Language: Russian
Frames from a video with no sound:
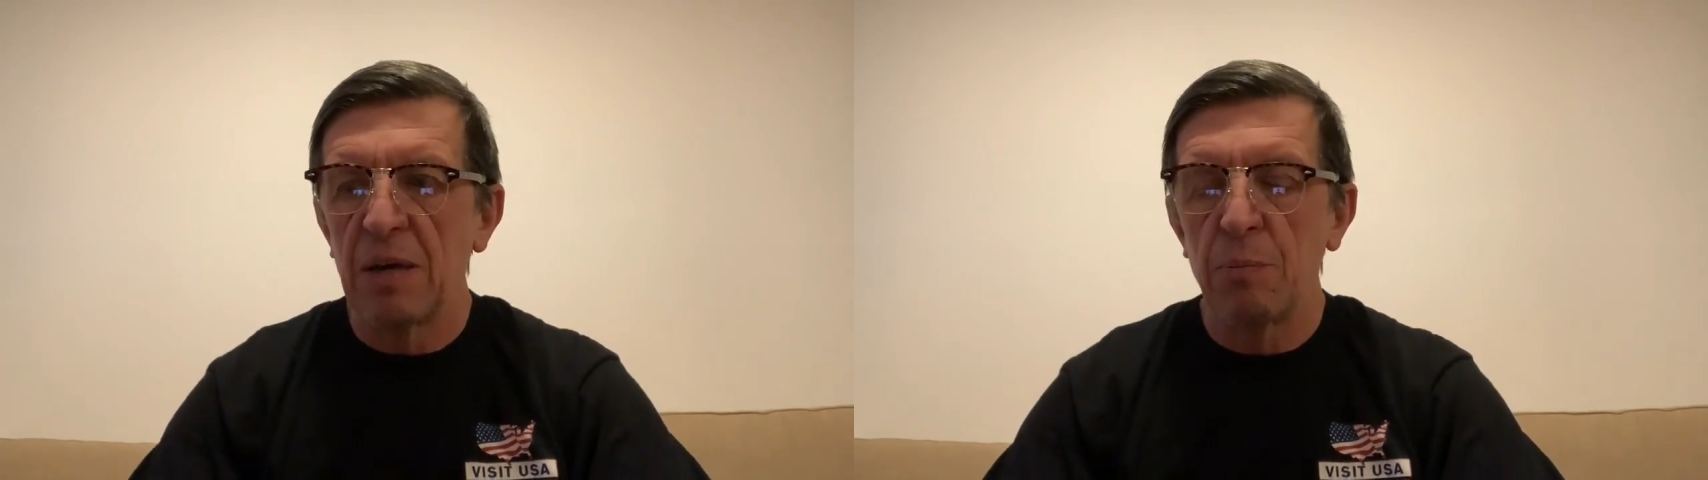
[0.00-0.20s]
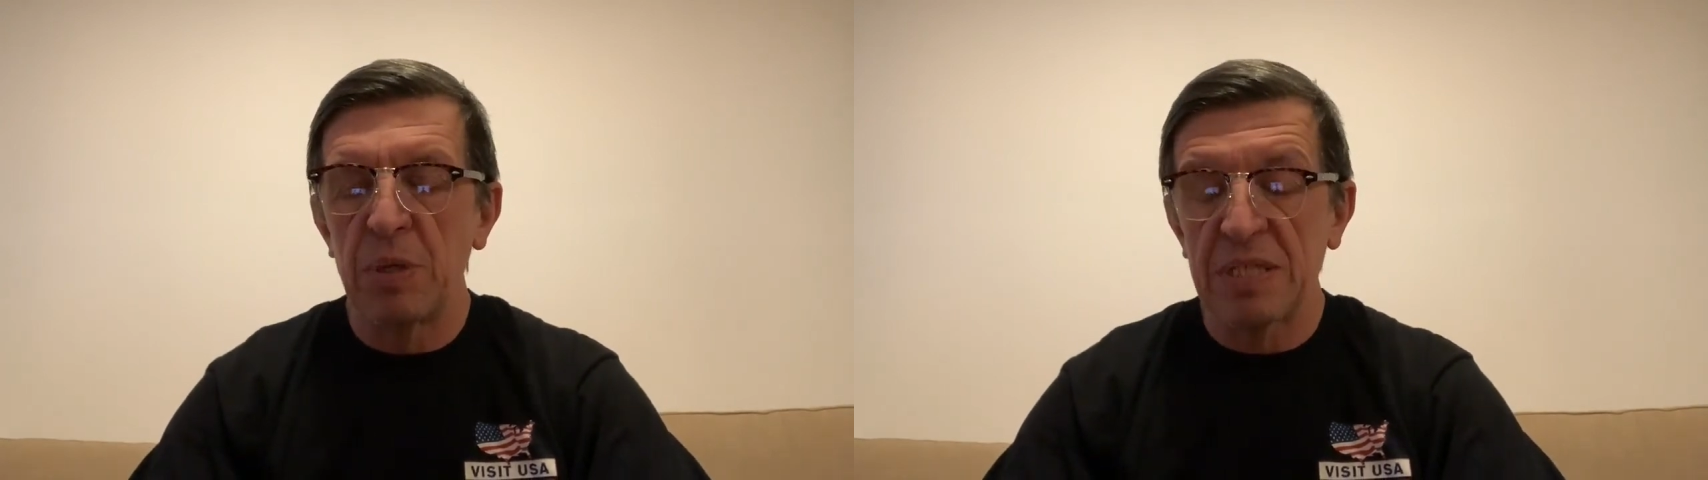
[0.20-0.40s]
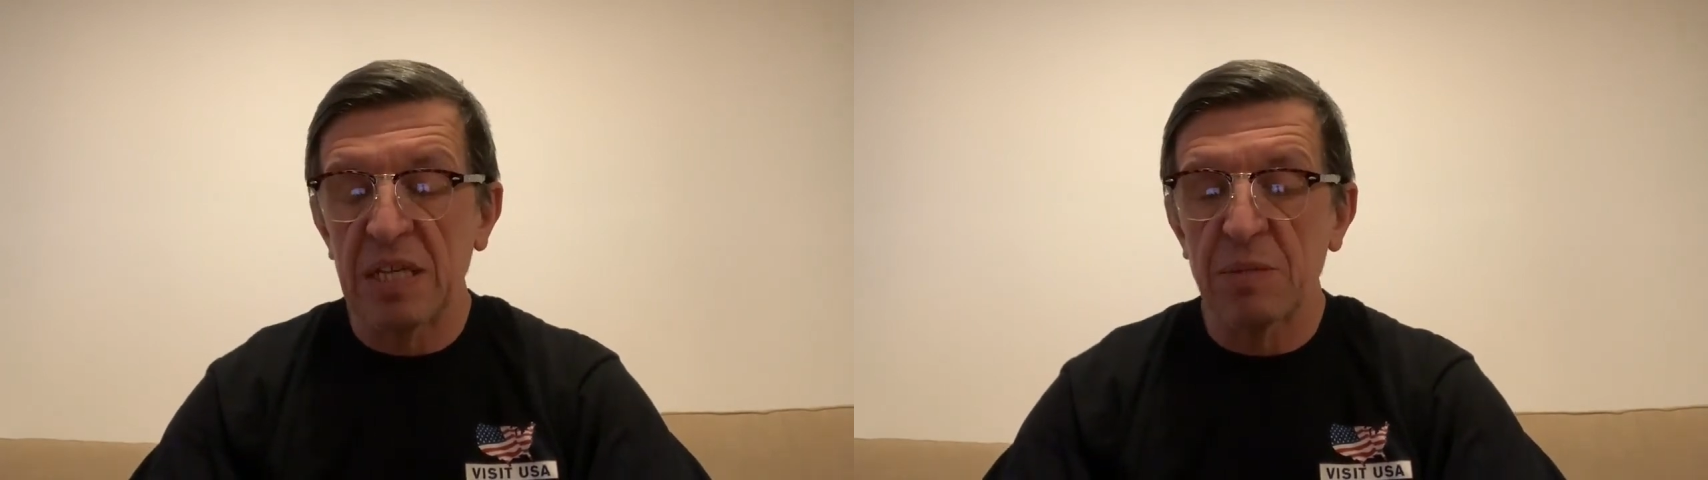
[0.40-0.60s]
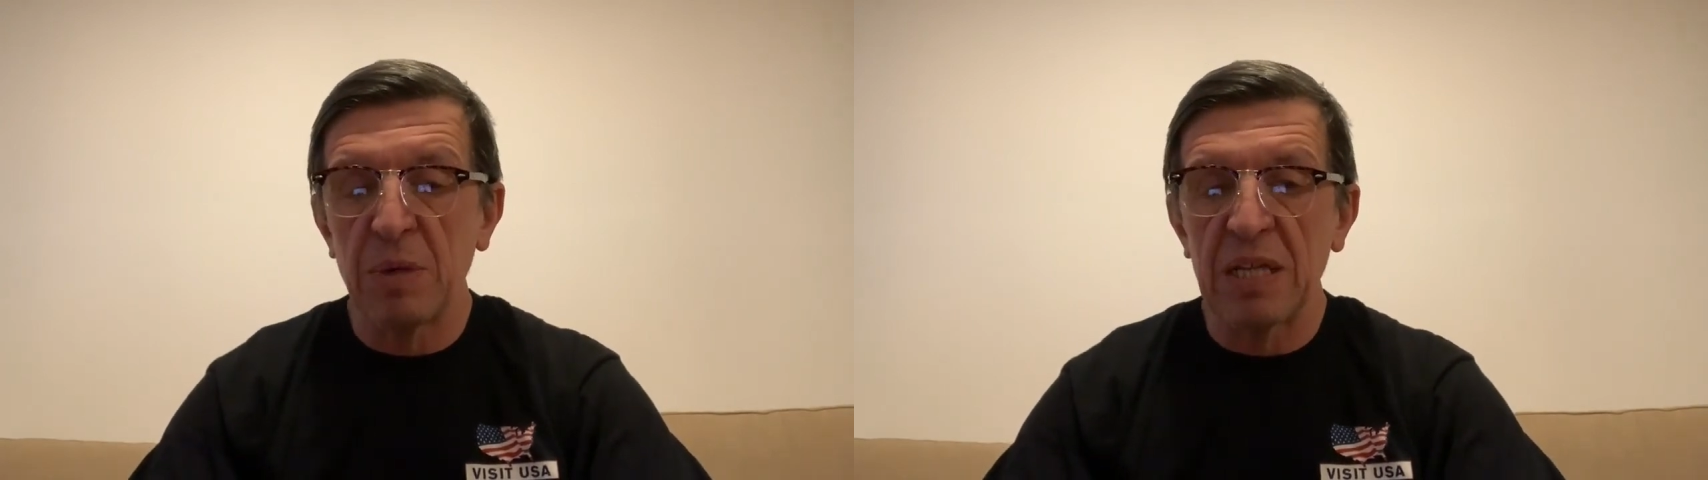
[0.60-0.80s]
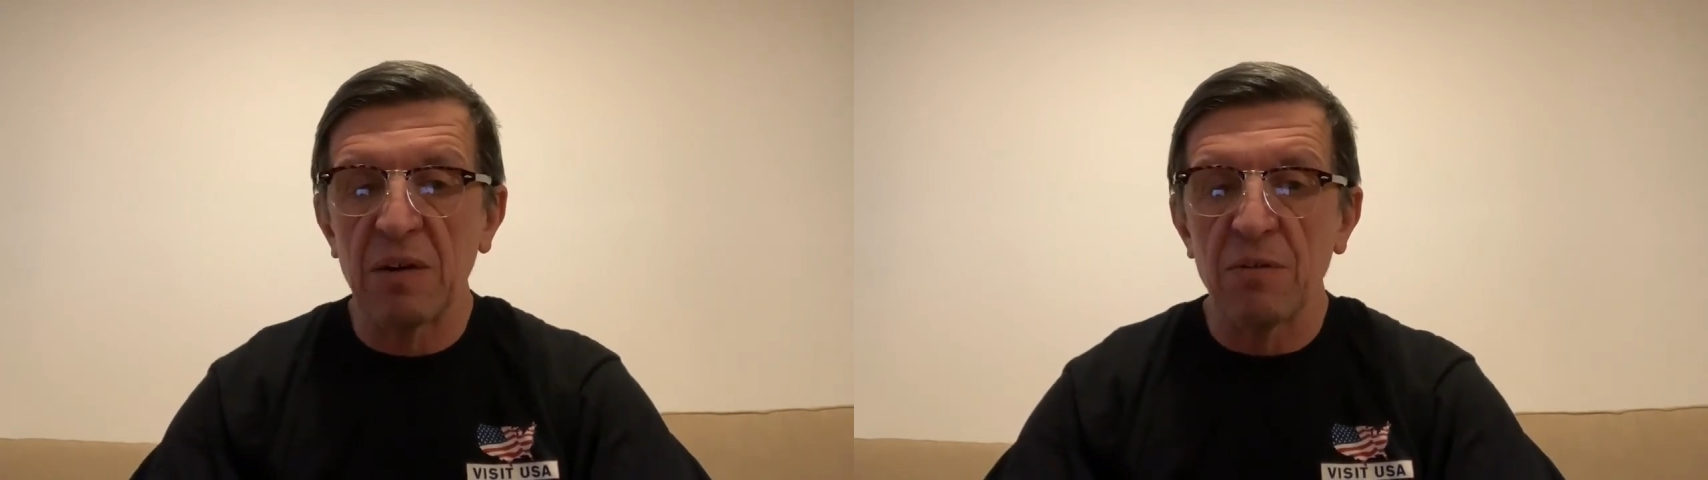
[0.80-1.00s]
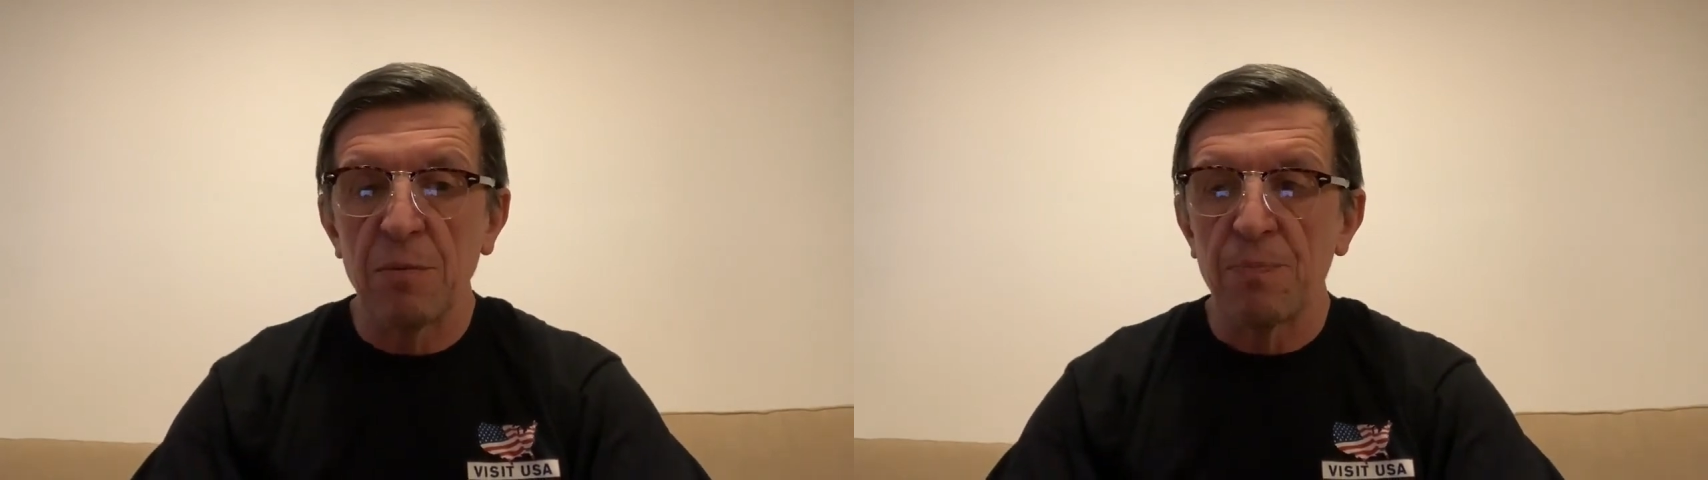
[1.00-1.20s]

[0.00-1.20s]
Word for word: бизнесменов